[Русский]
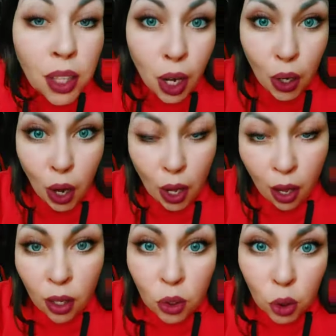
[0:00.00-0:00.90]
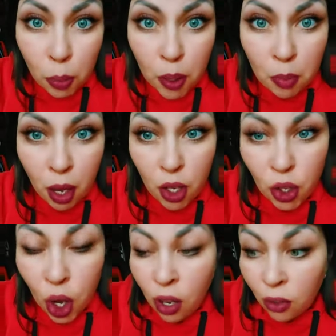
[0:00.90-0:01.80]
«Дорогая, ну ты
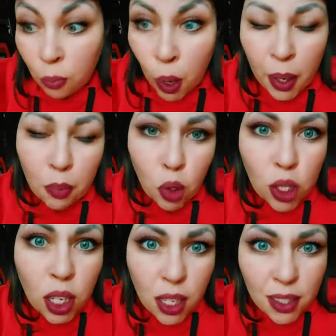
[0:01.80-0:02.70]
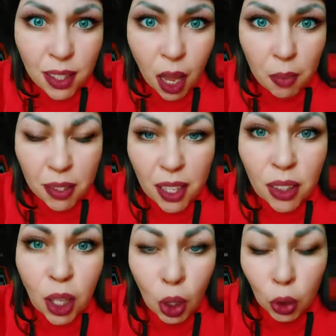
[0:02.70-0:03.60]
понимаешь, в баре можно
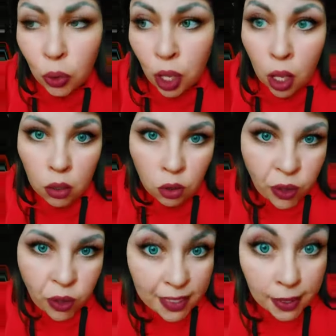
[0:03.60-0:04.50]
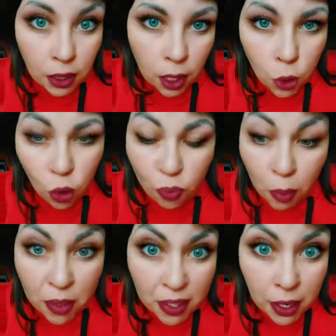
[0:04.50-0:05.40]
расслабиться, отдохнуть, но в конце-то концов
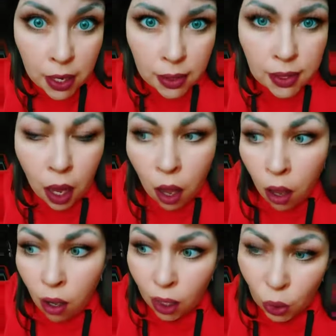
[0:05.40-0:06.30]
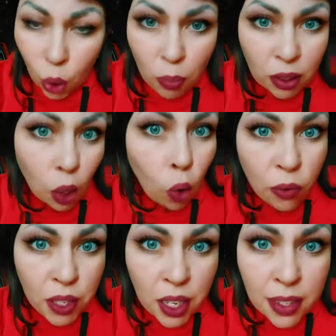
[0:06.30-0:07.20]
поматериться, а дома
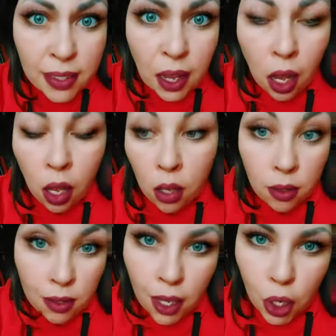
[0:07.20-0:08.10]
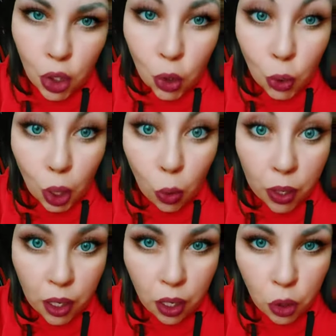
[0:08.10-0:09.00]
такого нельзя. Знаешь что,
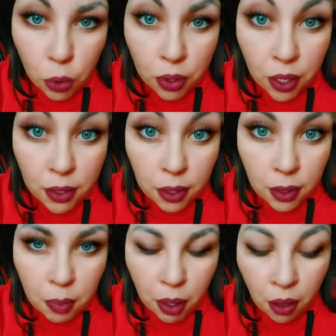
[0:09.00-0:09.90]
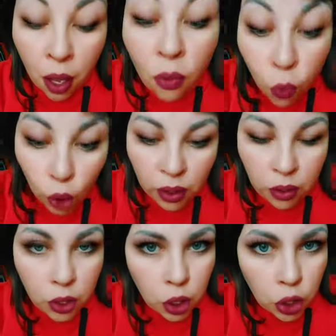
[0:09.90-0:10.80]
дорогой, я хочу сказать тебе?
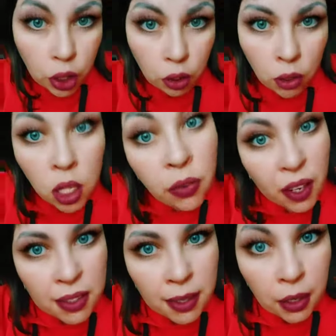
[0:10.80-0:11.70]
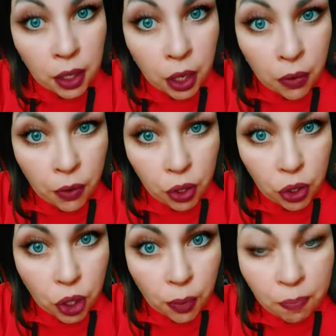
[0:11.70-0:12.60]
Вот, держи, твои сраные
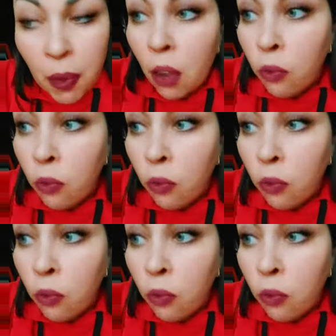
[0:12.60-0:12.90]
креветочки,